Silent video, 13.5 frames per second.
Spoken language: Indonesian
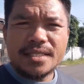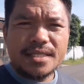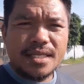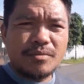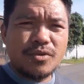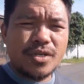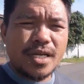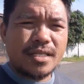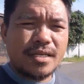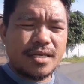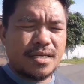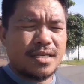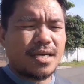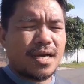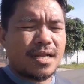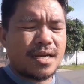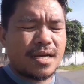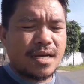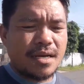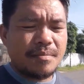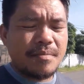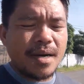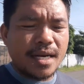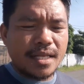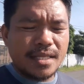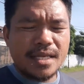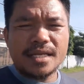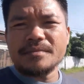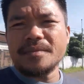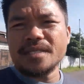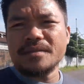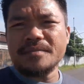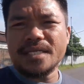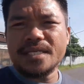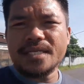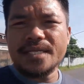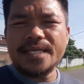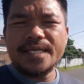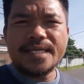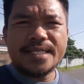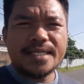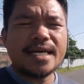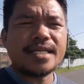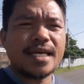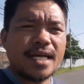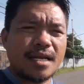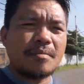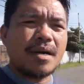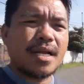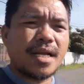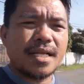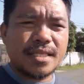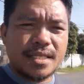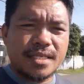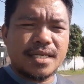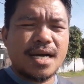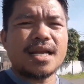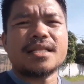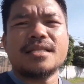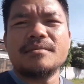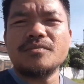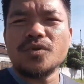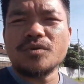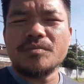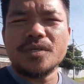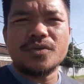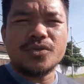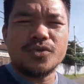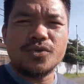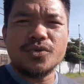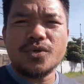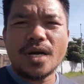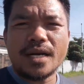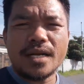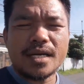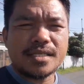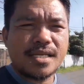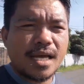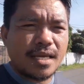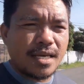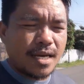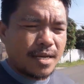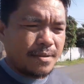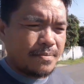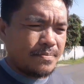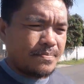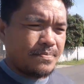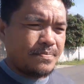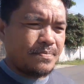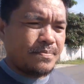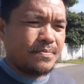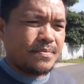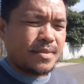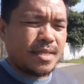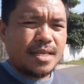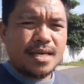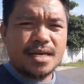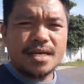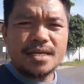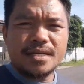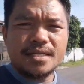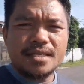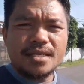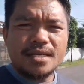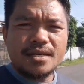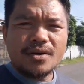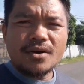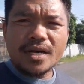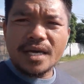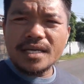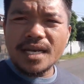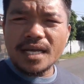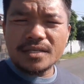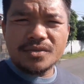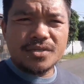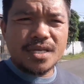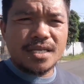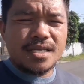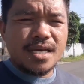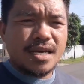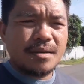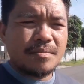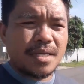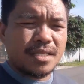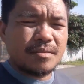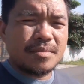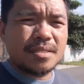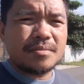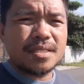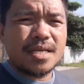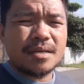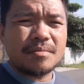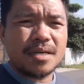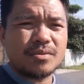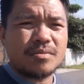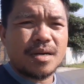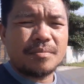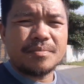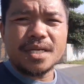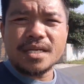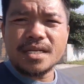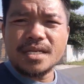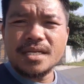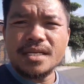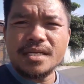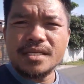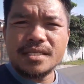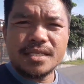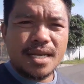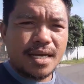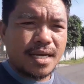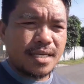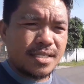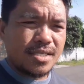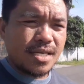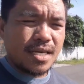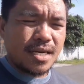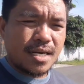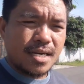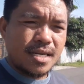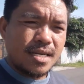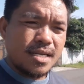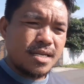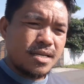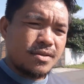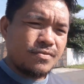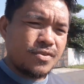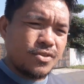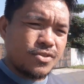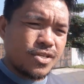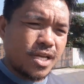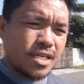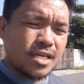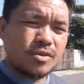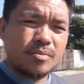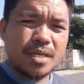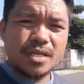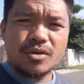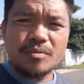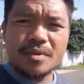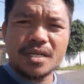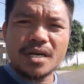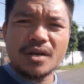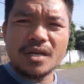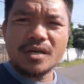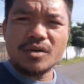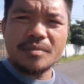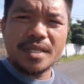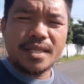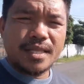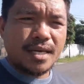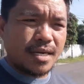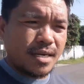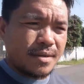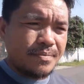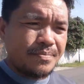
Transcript: timur ya eh, ke arah barat ya teman-teman dari arah barat ke arah timur menuju kandang saya ya Oke langsung saja bagi teman-teman yang baru mampir silahkan di share video saya jangan lupa di komen kalau ada komentar